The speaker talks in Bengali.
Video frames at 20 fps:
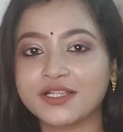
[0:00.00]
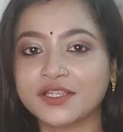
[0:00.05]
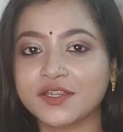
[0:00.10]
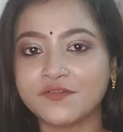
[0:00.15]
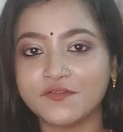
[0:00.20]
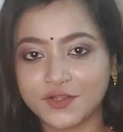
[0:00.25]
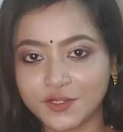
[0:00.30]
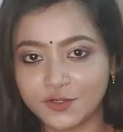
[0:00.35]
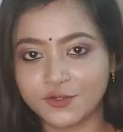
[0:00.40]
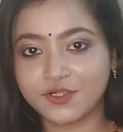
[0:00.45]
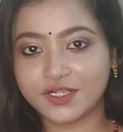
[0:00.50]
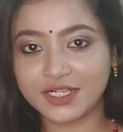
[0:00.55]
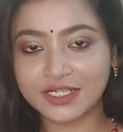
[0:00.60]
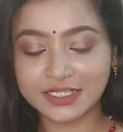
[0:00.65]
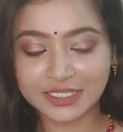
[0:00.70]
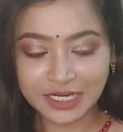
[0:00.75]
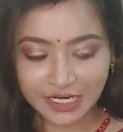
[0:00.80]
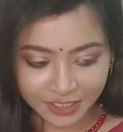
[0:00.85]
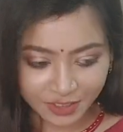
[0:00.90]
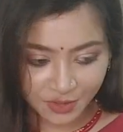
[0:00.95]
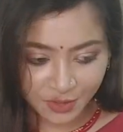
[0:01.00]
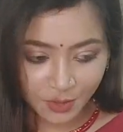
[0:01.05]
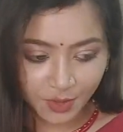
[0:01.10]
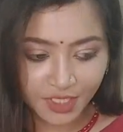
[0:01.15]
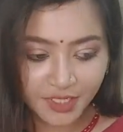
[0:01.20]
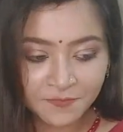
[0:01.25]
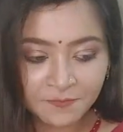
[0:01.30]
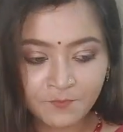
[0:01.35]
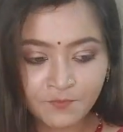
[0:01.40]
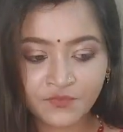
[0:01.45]
আজকে ভিডিওটা স্টার্ট
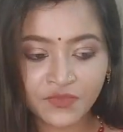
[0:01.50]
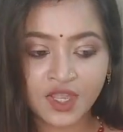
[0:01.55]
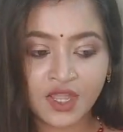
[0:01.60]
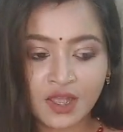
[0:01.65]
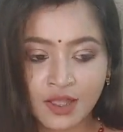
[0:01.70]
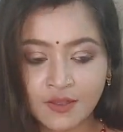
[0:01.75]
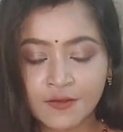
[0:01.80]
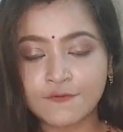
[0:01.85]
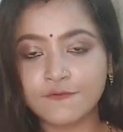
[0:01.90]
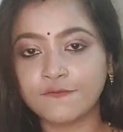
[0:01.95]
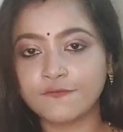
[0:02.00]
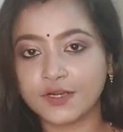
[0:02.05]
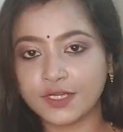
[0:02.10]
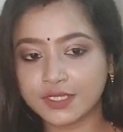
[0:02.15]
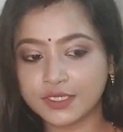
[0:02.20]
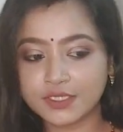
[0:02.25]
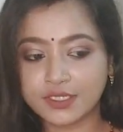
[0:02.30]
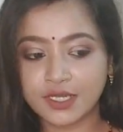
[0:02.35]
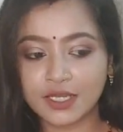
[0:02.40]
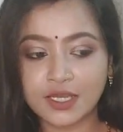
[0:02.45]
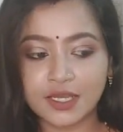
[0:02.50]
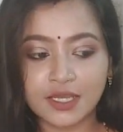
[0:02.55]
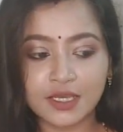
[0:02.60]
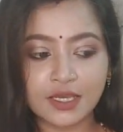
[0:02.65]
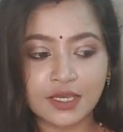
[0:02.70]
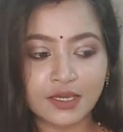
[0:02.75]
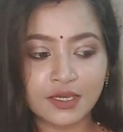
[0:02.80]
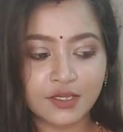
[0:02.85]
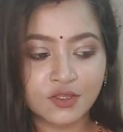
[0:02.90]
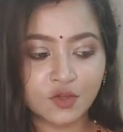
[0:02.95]
করি ফার্স্টে
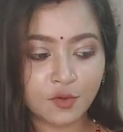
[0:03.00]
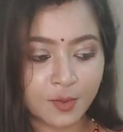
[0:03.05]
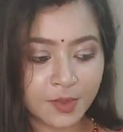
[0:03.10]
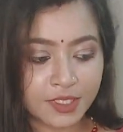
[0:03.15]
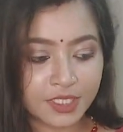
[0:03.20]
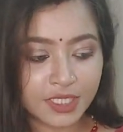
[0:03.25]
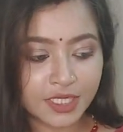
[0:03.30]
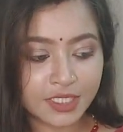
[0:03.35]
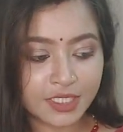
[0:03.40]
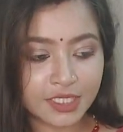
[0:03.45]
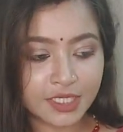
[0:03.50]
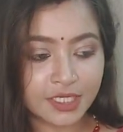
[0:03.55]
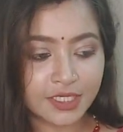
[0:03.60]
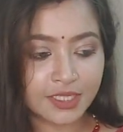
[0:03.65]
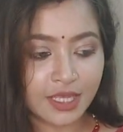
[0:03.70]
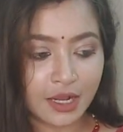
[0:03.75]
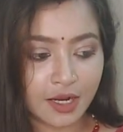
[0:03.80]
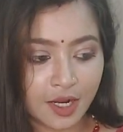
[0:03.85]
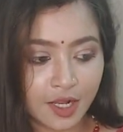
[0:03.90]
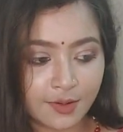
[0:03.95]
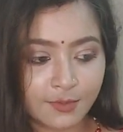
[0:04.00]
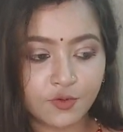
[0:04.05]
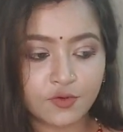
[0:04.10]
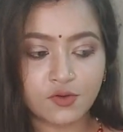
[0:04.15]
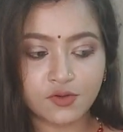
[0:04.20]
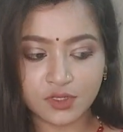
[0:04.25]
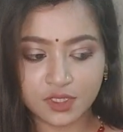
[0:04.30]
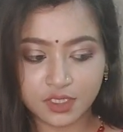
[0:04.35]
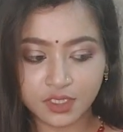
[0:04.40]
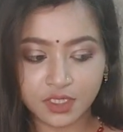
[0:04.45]
তোমাদেরকে দেখাবো
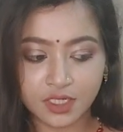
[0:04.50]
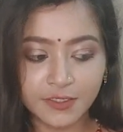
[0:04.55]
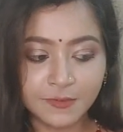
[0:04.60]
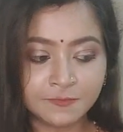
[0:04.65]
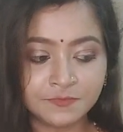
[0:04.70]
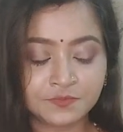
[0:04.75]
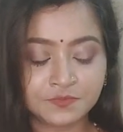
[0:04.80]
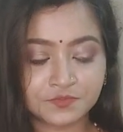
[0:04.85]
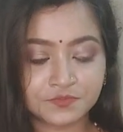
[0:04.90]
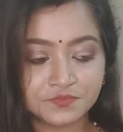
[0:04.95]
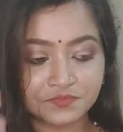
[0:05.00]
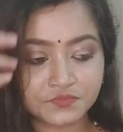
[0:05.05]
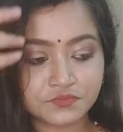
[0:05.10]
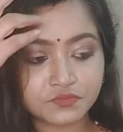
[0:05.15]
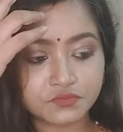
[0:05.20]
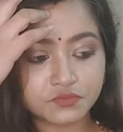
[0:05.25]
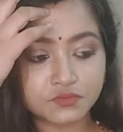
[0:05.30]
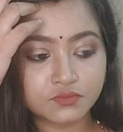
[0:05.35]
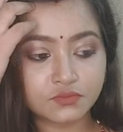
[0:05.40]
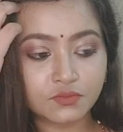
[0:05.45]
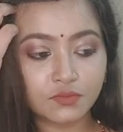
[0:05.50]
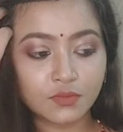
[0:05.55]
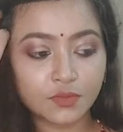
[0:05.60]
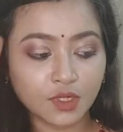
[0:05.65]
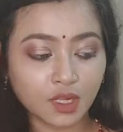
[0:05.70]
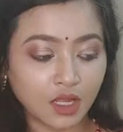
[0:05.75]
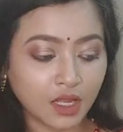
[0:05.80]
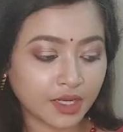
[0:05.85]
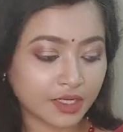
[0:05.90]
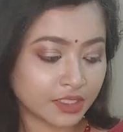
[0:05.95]
হচ্ছে
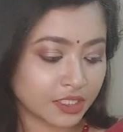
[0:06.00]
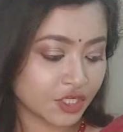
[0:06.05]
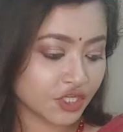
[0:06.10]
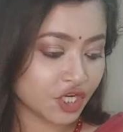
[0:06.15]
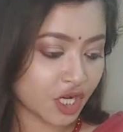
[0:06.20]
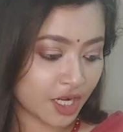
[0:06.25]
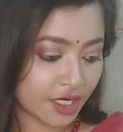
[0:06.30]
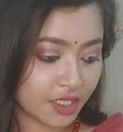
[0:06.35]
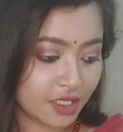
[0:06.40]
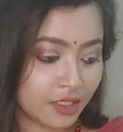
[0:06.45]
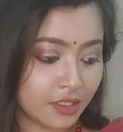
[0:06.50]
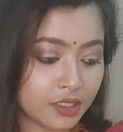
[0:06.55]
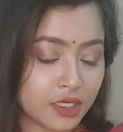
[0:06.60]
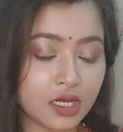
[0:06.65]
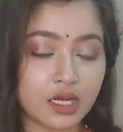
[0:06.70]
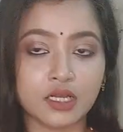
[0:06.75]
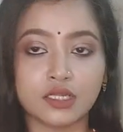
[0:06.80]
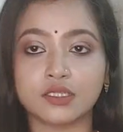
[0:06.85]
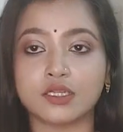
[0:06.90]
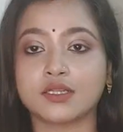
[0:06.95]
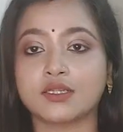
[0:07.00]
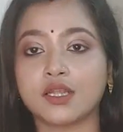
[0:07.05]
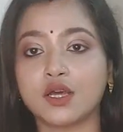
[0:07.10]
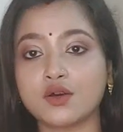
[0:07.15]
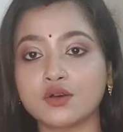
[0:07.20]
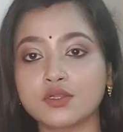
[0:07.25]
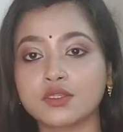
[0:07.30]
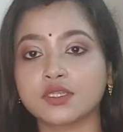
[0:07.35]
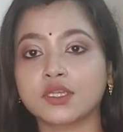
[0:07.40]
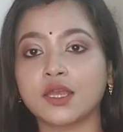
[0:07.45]
একটা শাড়ি যেটা
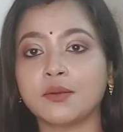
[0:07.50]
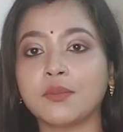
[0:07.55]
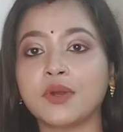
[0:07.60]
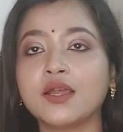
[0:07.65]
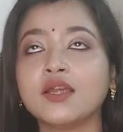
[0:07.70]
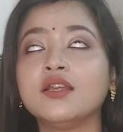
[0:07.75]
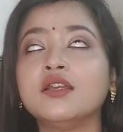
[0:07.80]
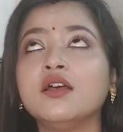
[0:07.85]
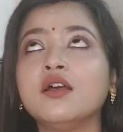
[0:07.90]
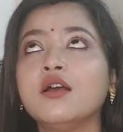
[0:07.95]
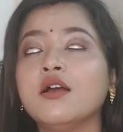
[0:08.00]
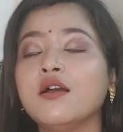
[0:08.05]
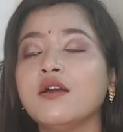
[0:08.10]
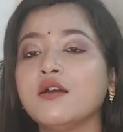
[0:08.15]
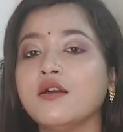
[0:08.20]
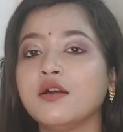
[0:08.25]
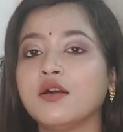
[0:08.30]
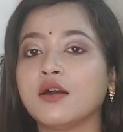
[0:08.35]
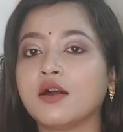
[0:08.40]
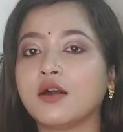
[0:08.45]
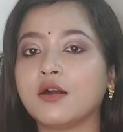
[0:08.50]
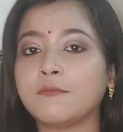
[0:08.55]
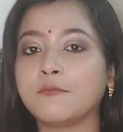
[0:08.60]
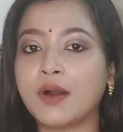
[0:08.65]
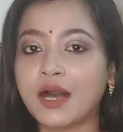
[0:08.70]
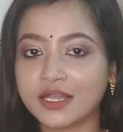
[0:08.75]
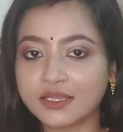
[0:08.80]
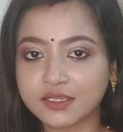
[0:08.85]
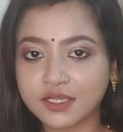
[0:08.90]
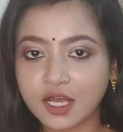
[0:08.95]
হচ্ছে আমার
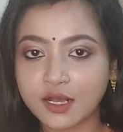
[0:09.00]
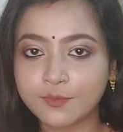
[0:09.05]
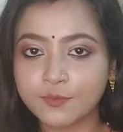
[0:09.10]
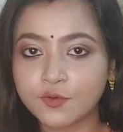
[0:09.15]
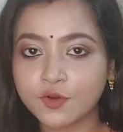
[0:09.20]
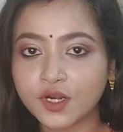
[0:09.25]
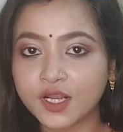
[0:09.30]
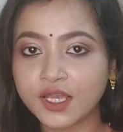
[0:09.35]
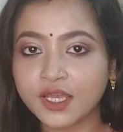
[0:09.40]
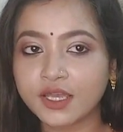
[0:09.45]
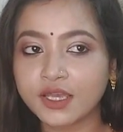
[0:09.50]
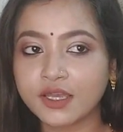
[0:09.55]
ভাত কাপড়ে